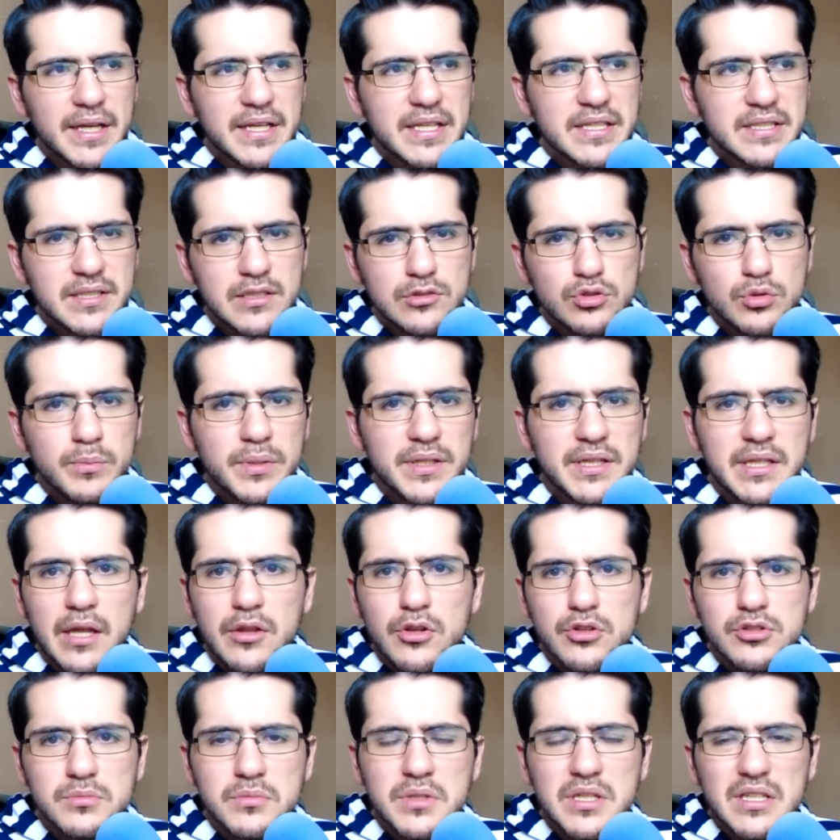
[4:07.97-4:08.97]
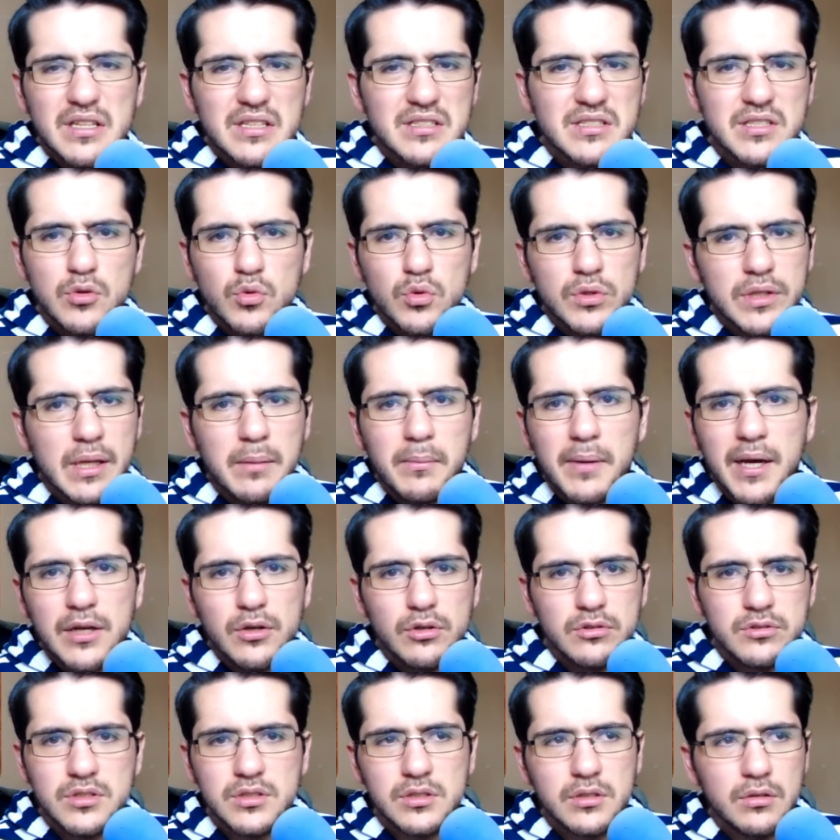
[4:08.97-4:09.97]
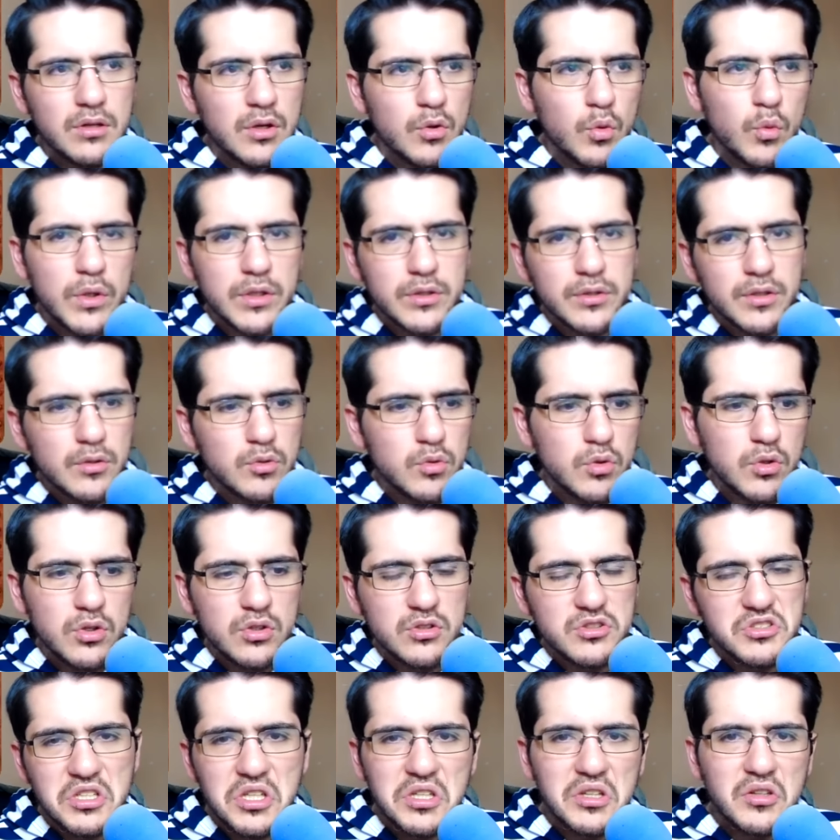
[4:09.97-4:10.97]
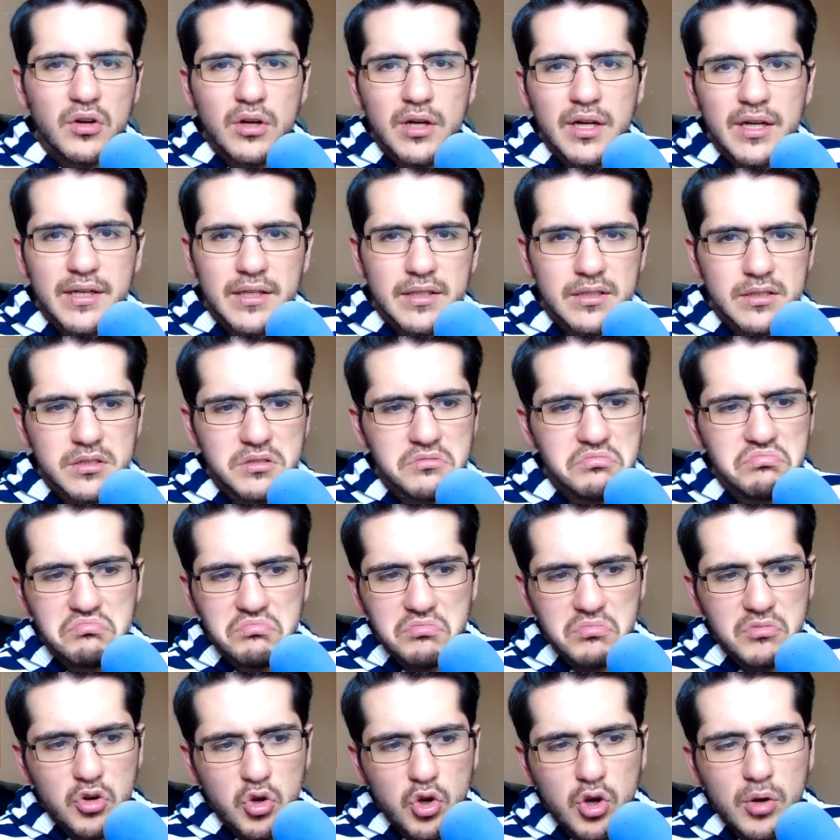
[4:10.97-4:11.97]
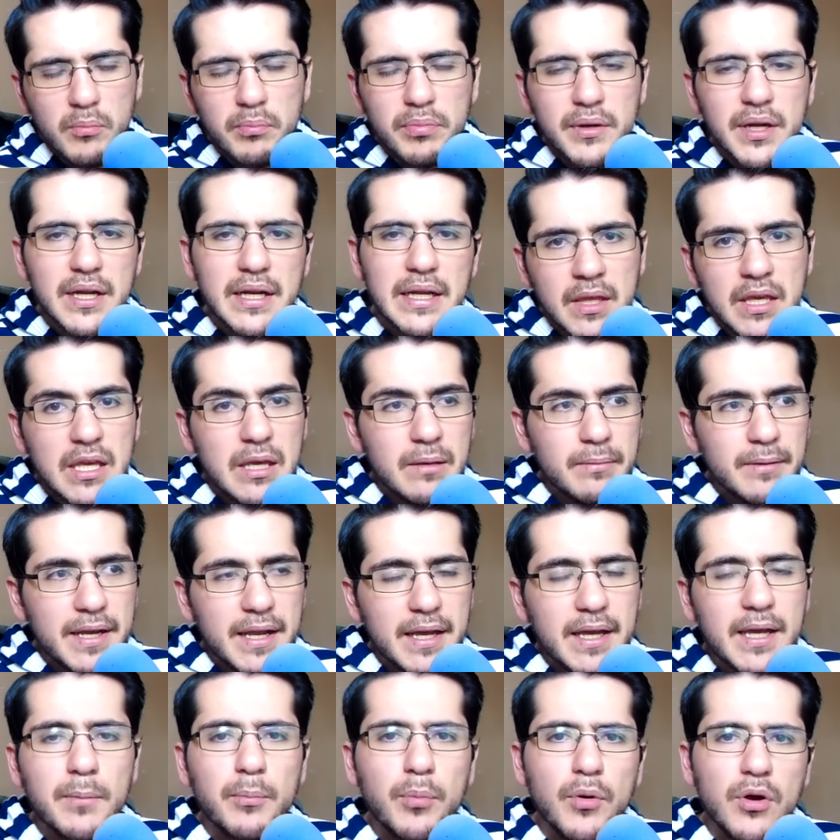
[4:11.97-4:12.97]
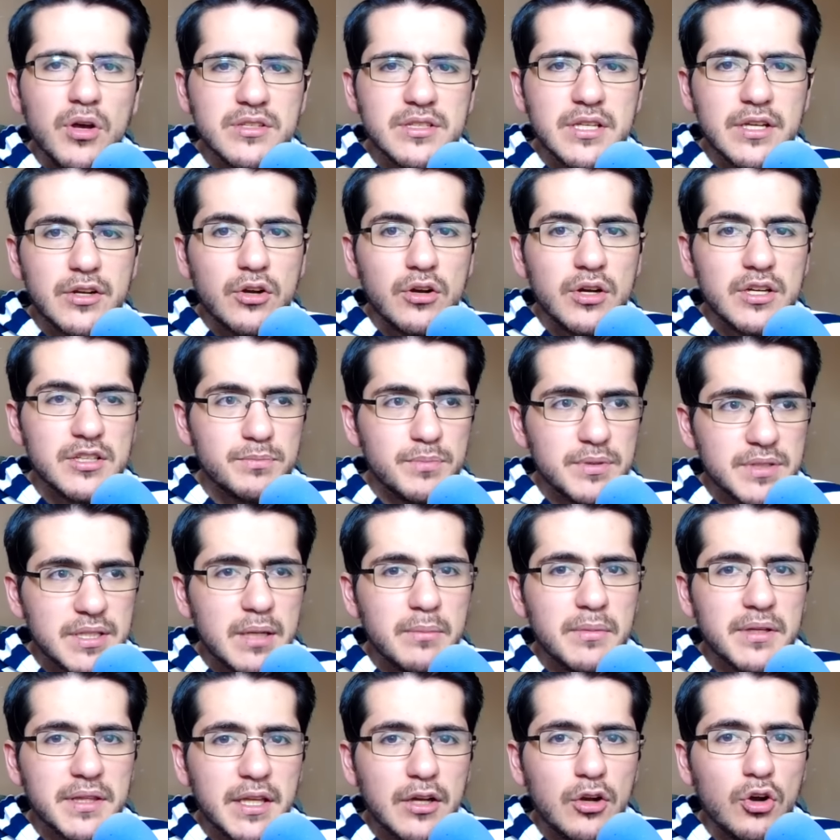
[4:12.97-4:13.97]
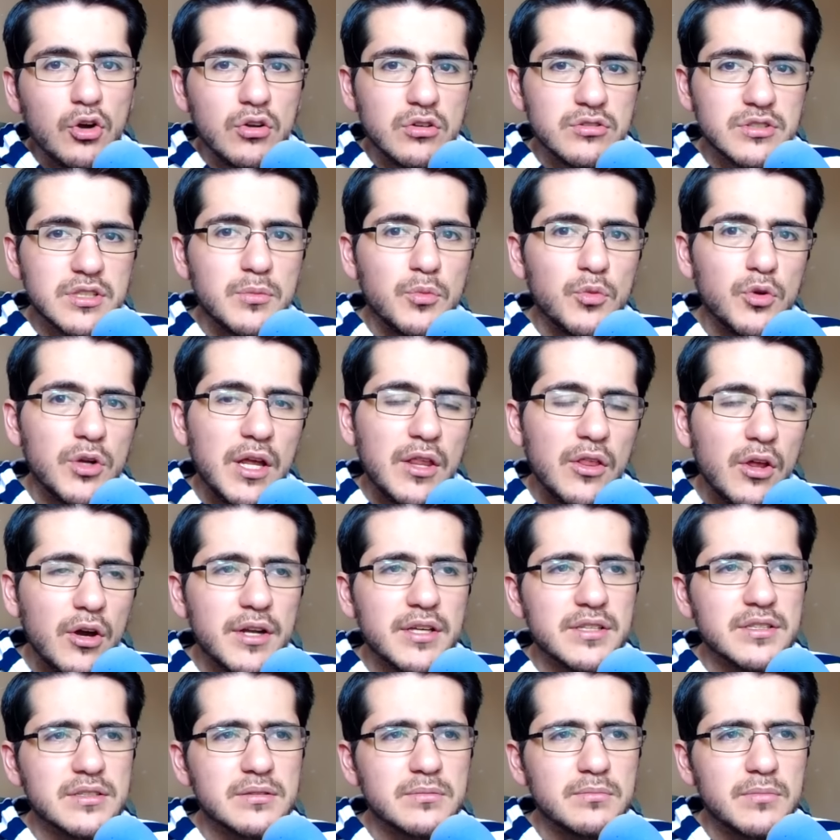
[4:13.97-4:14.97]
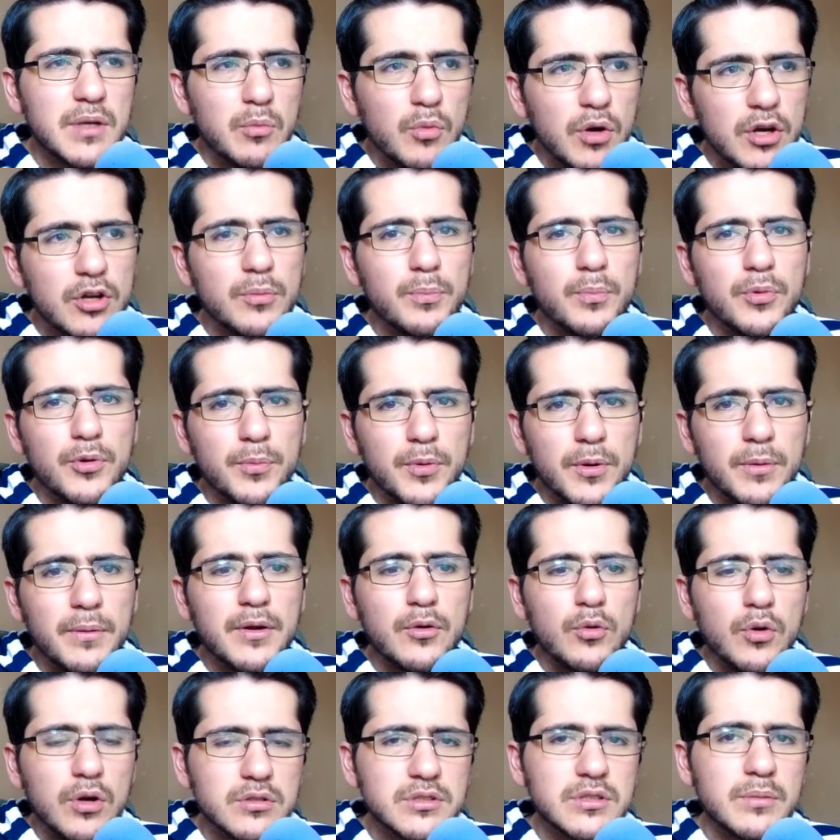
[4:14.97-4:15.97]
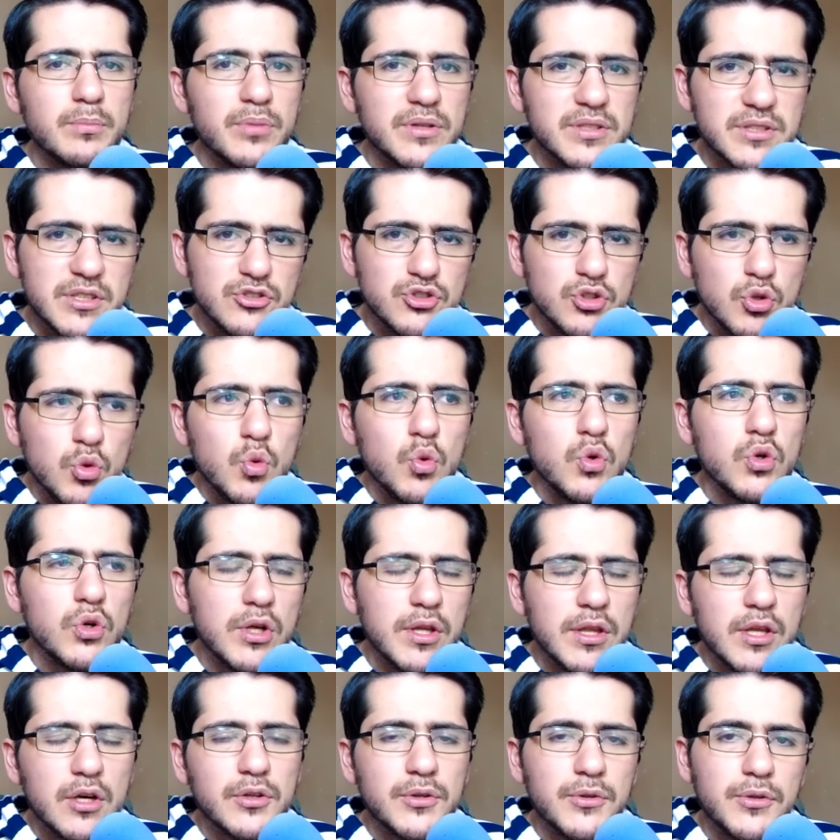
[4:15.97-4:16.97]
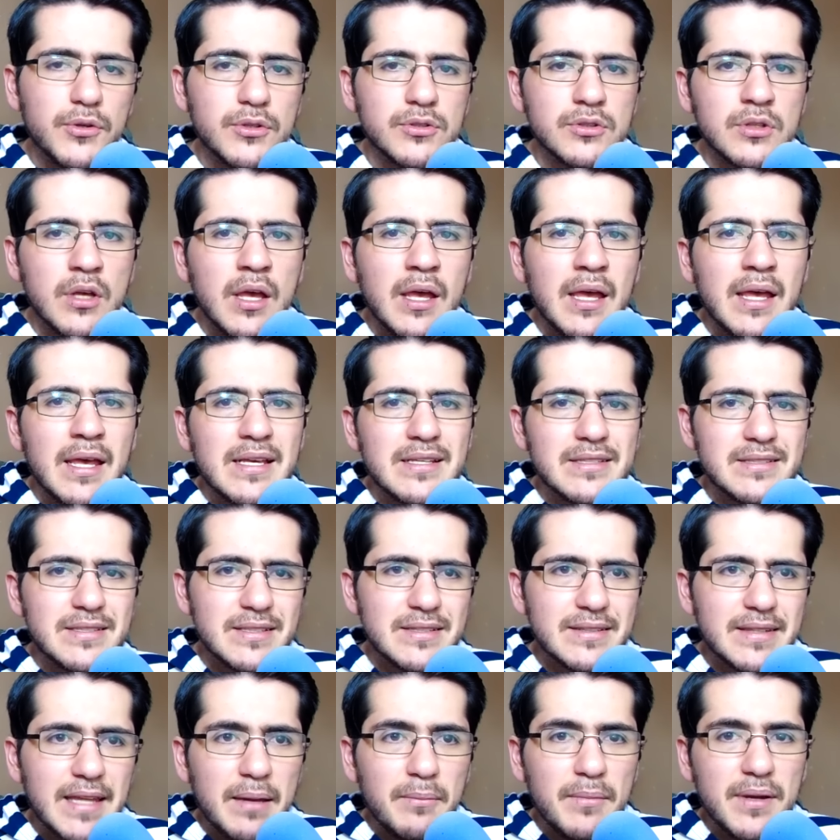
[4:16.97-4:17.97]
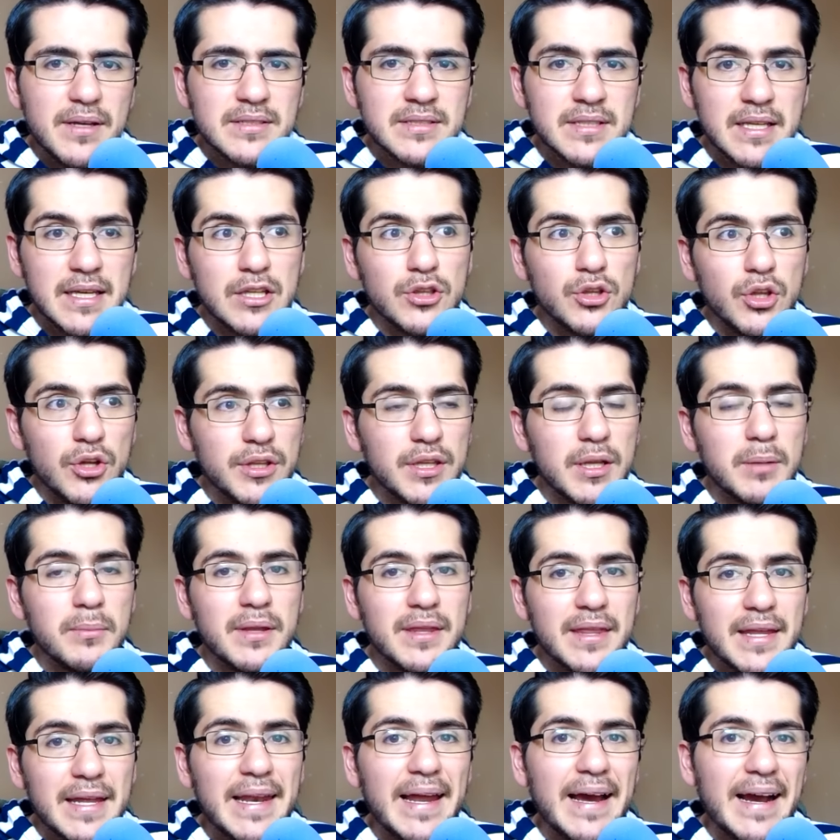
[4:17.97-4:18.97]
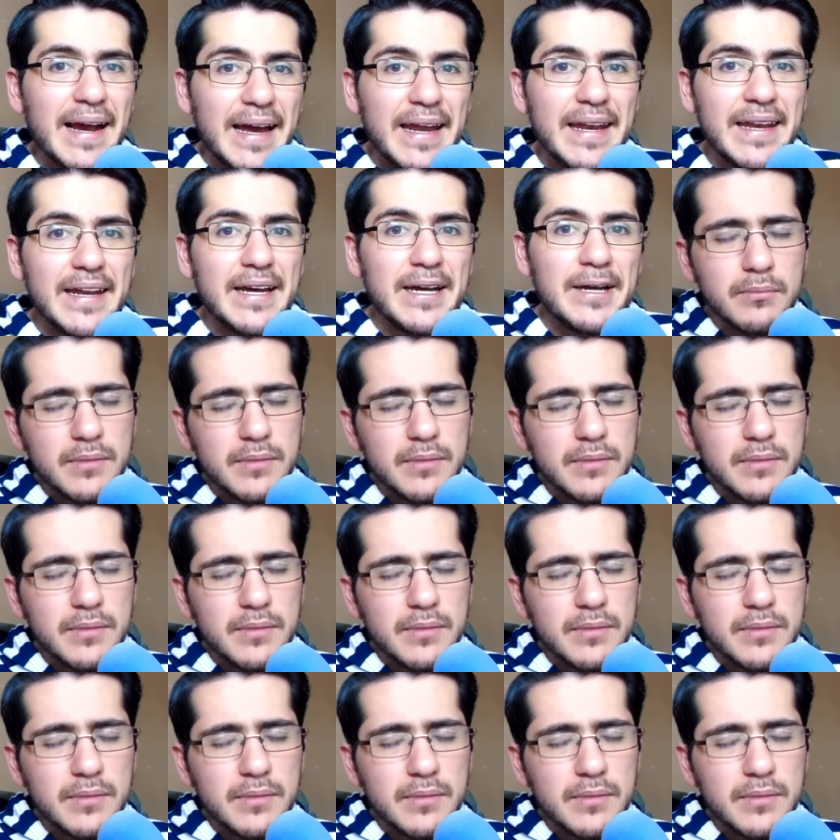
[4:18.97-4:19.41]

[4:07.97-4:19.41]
quizás un Vita 2000 de segunda mano, si es que lo encuentro en unos 100 dólares, lo compraré y veré qué puedo hacer especialmente con los emuladores. Me muero por probar juegos de PlayStation 1 y de otros sistemas en donde me dé la gana.